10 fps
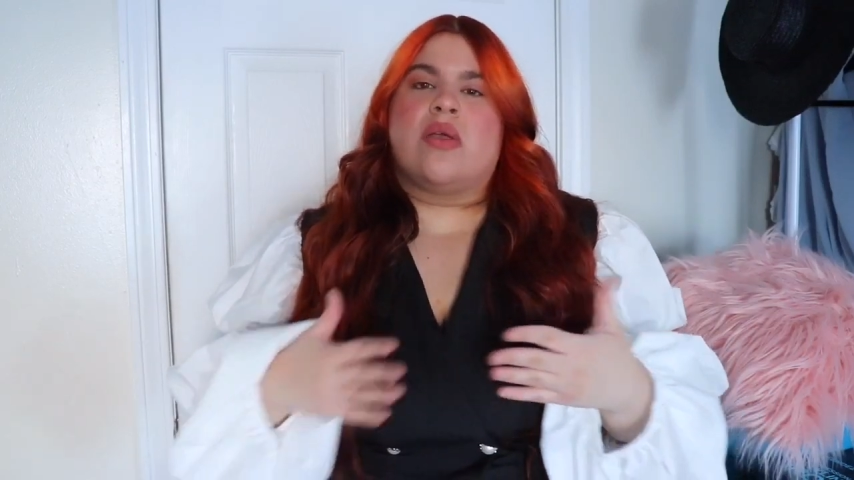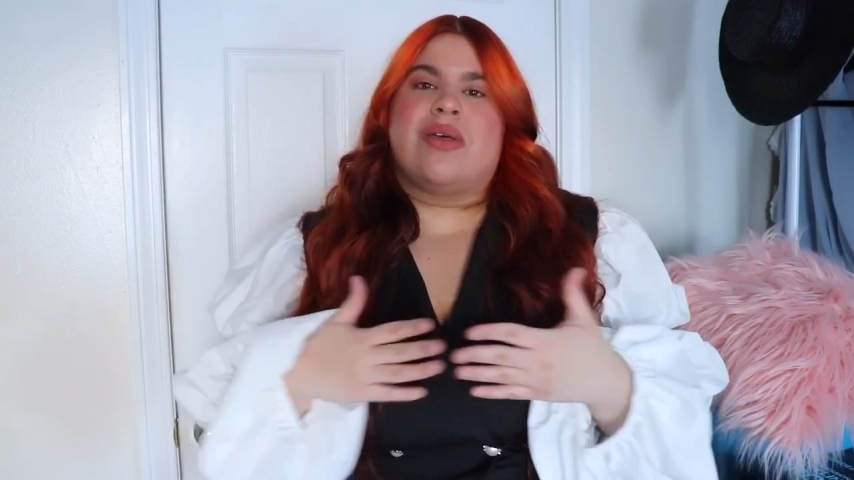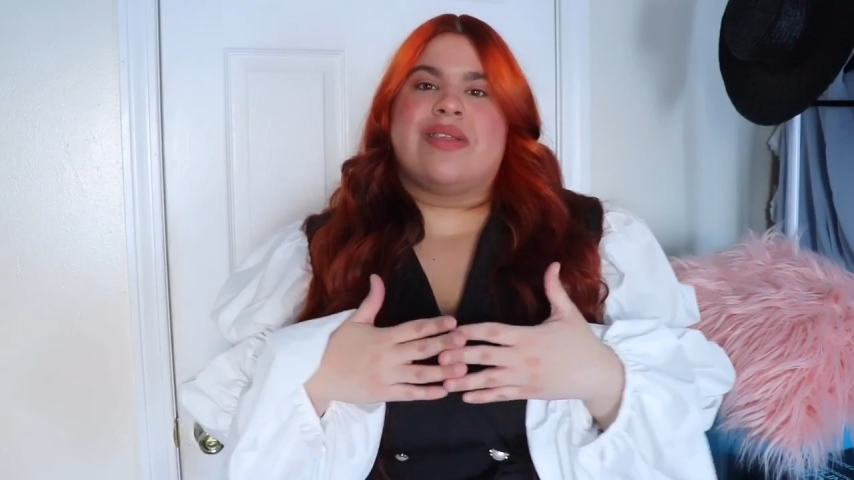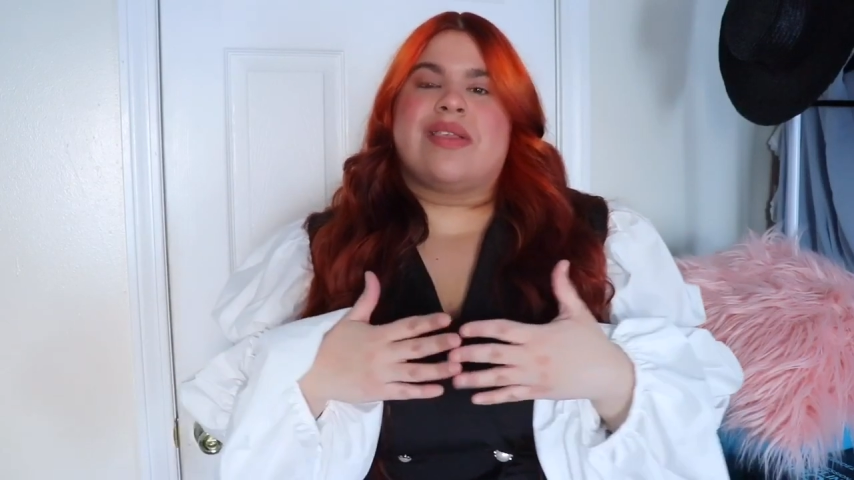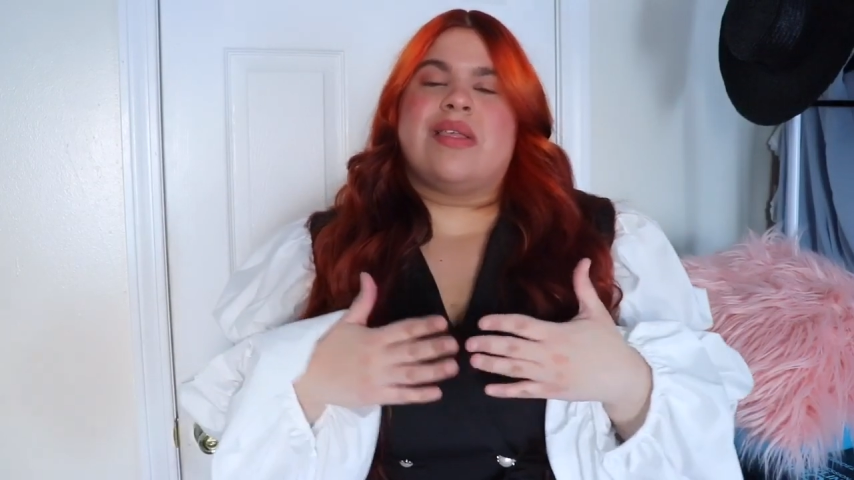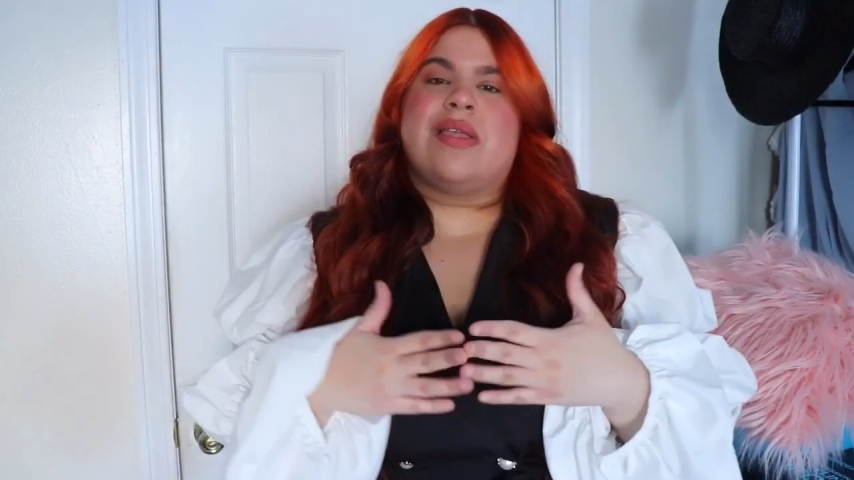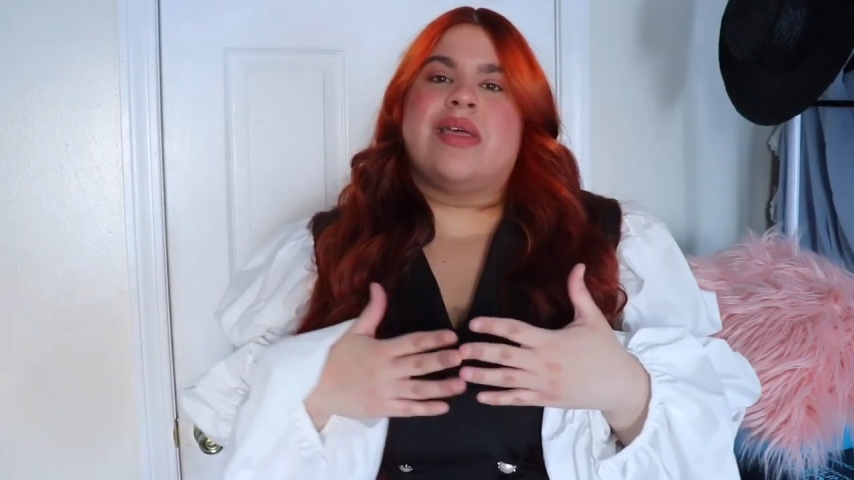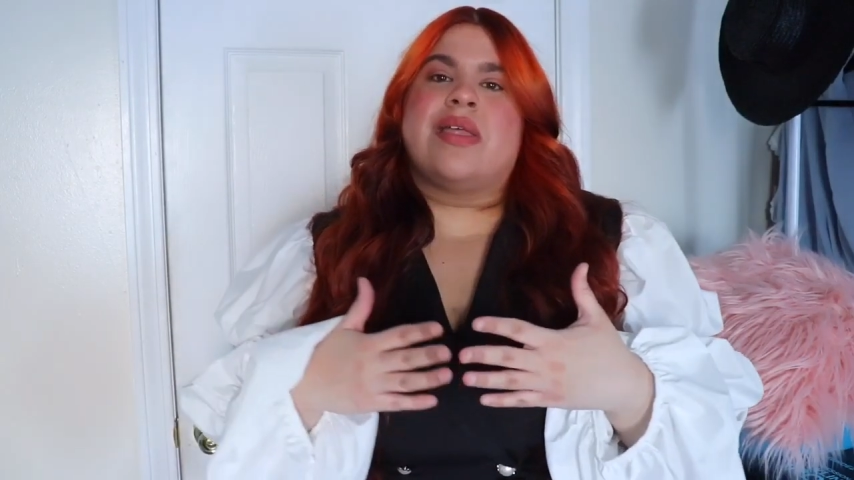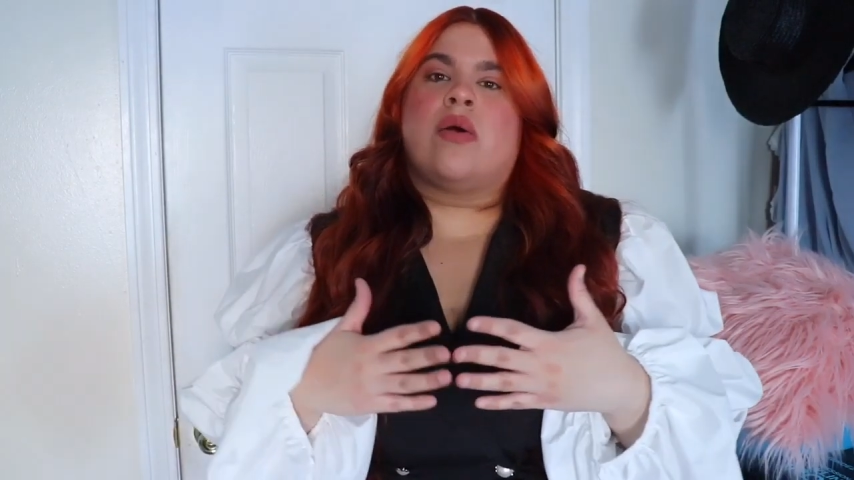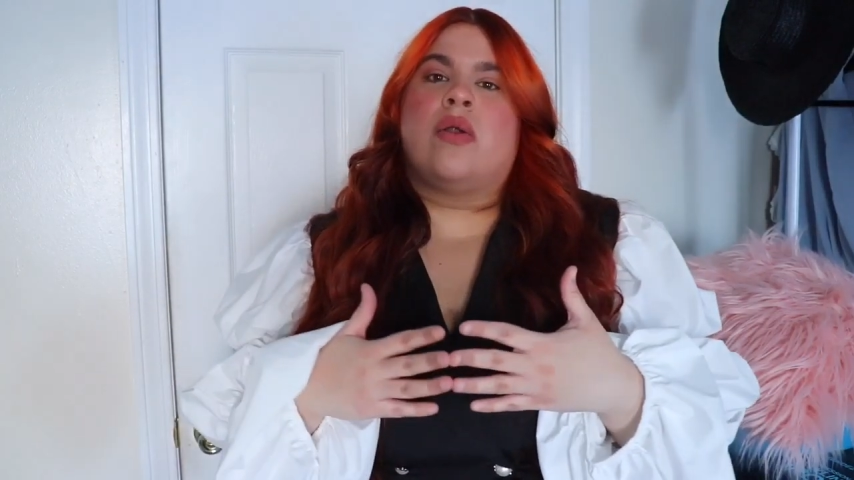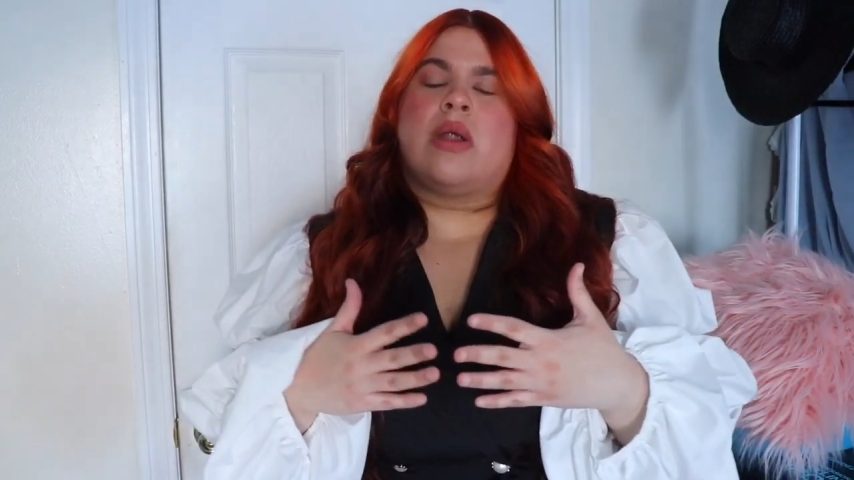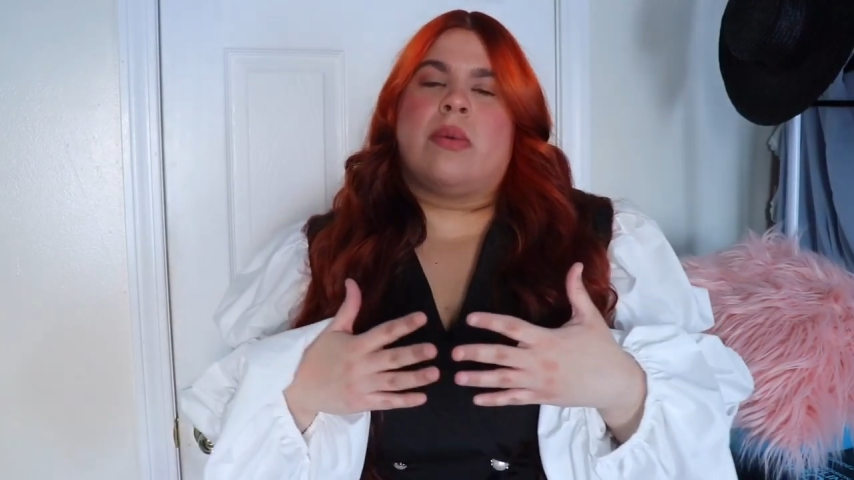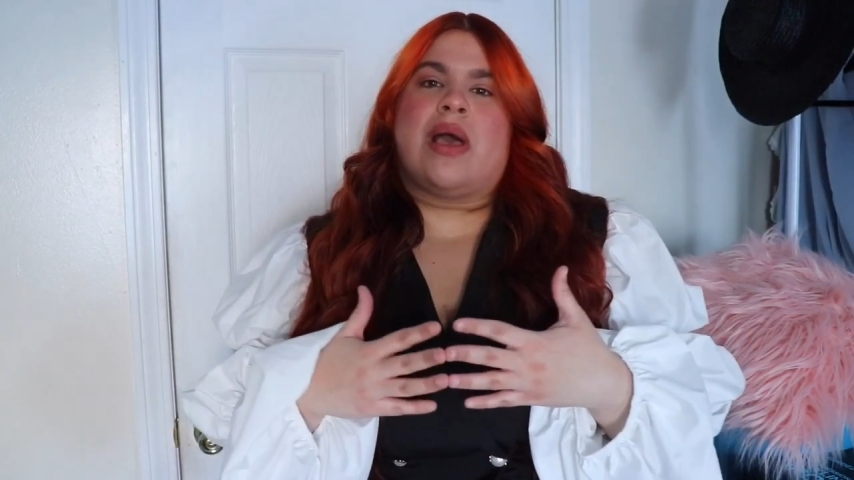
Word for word: yo decidí decolorarme